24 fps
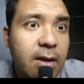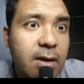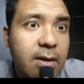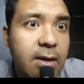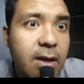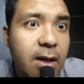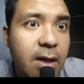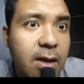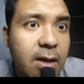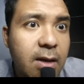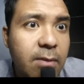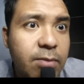
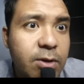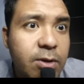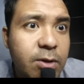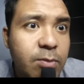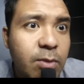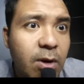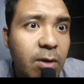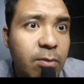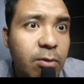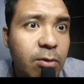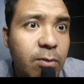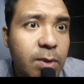Deal
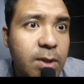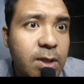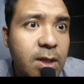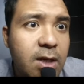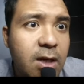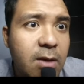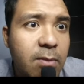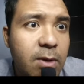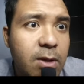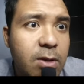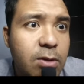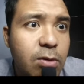90%
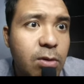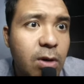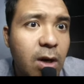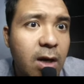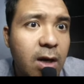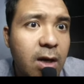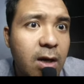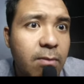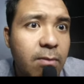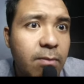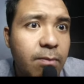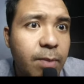damage to
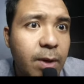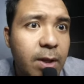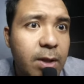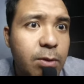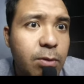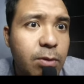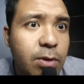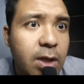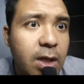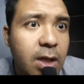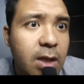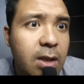random 4
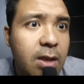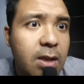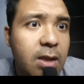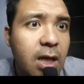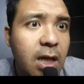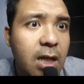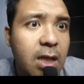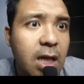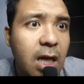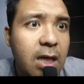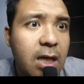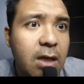unit
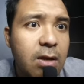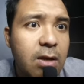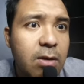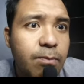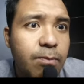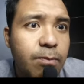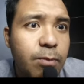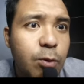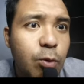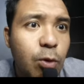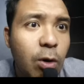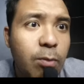dan ada
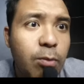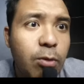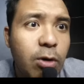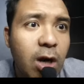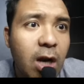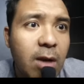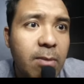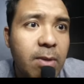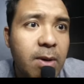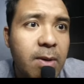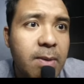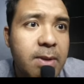
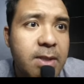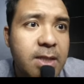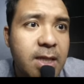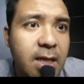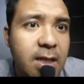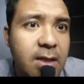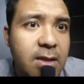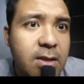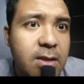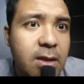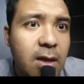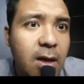28
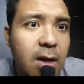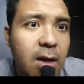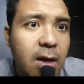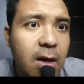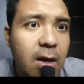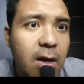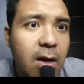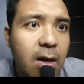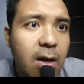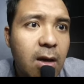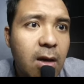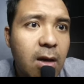chance
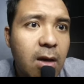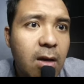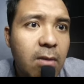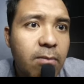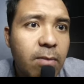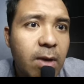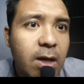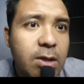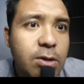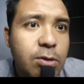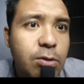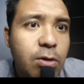
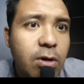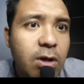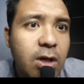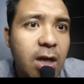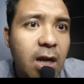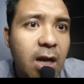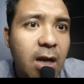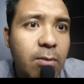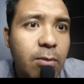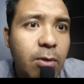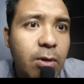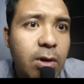masuk ke
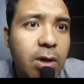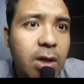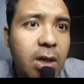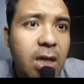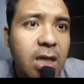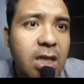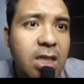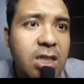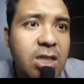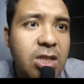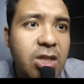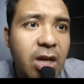dalam mode
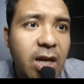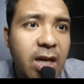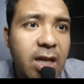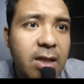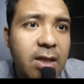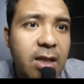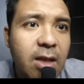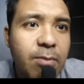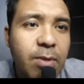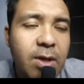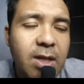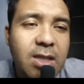restrain
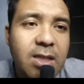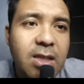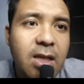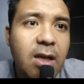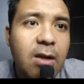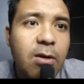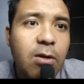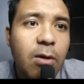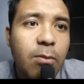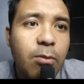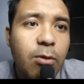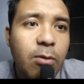tapi kecil
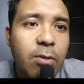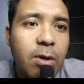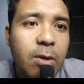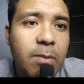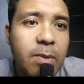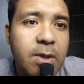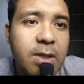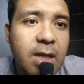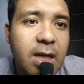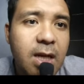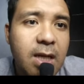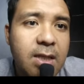28%
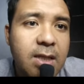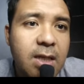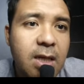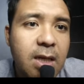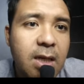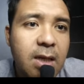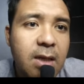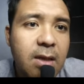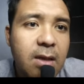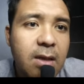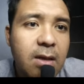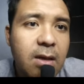aja.
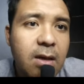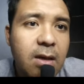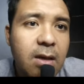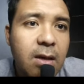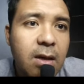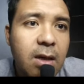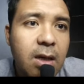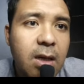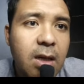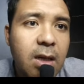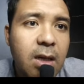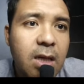
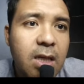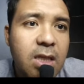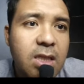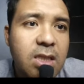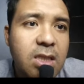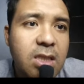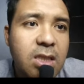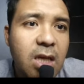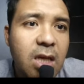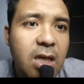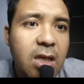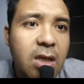Uh,
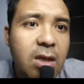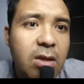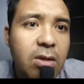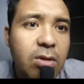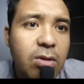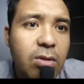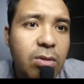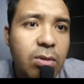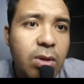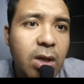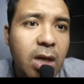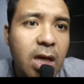restrain
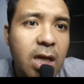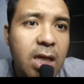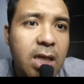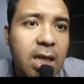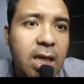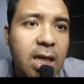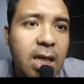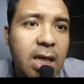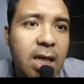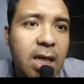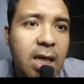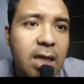itu
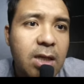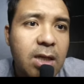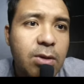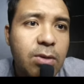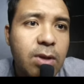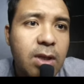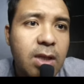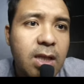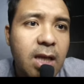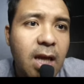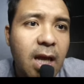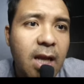adalah
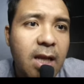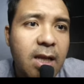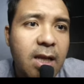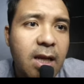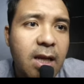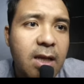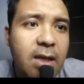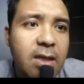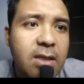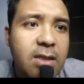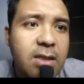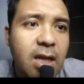unit
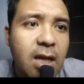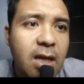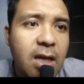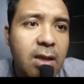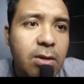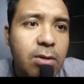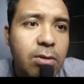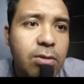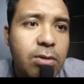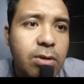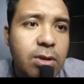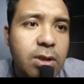carrying the
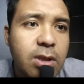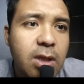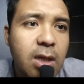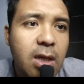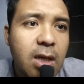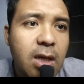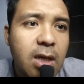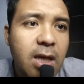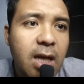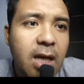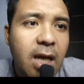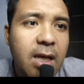status
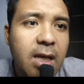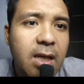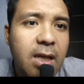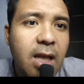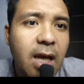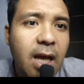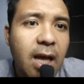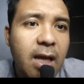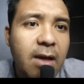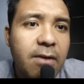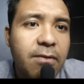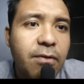cannot
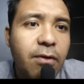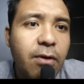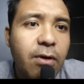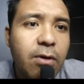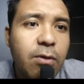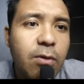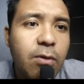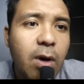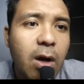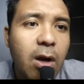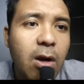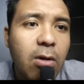act for
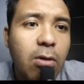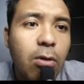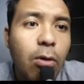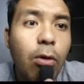2 round.